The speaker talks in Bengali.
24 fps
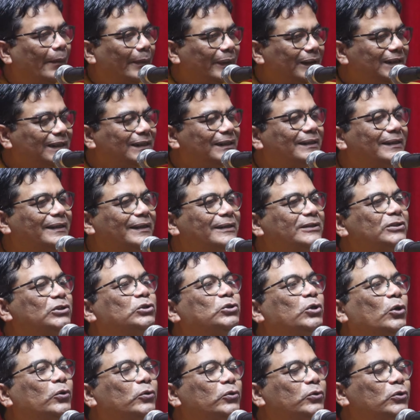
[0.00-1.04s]
আমাদেরকে
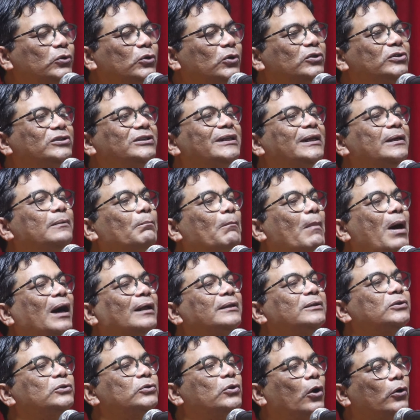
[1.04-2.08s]
সৌন্দর্যের
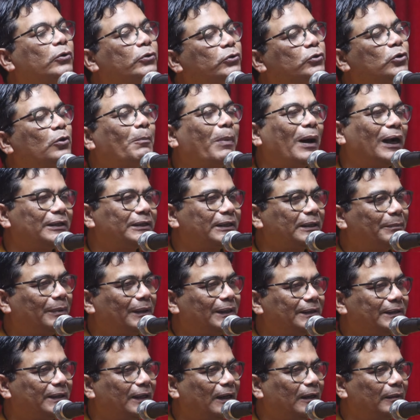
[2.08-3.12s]
মানদণ্ড পাল্টে
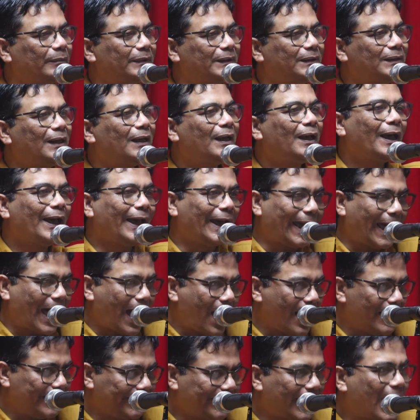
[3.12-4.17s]
ফেলতে হবে
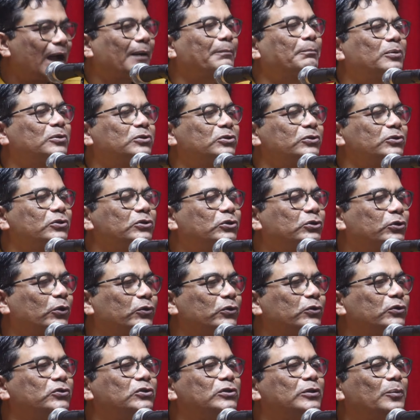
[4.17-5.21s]
এর আগ পর্যন্ত
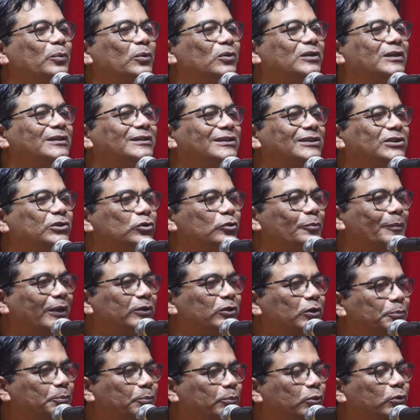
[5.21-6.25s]
সৌন্দর্য বলতে
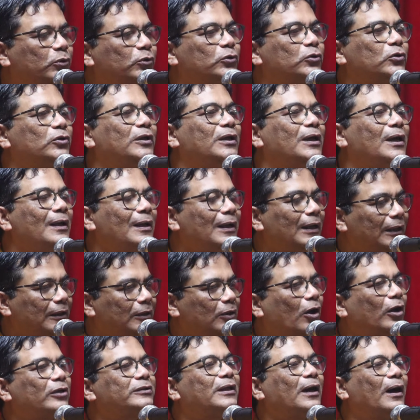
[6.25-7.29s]
শুধুমাত্র ফুল
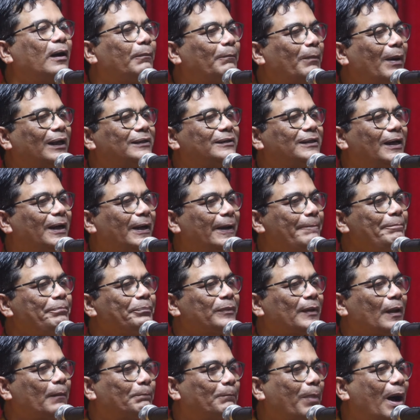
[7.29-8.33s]
লতা পাতা
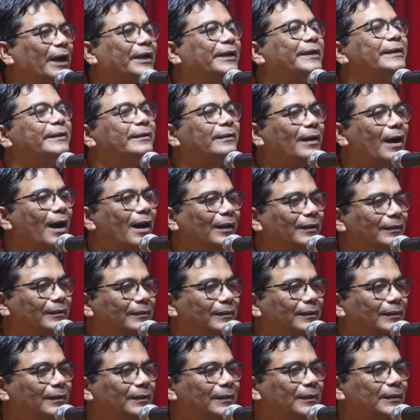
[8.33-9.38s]
পাখির গান
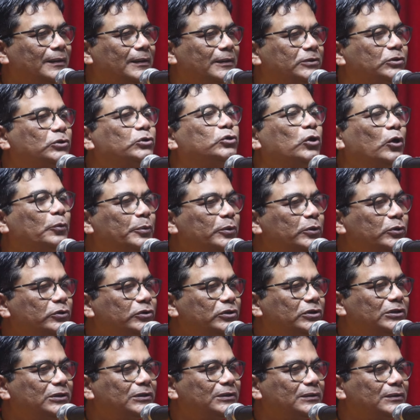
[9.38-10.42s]

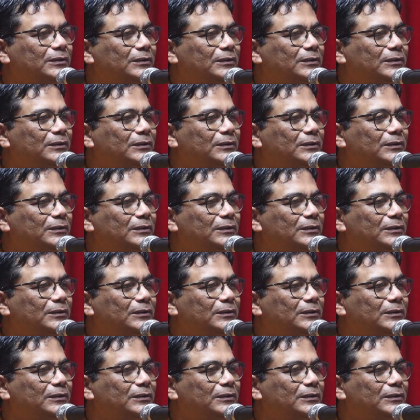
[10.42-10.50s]
সবুজ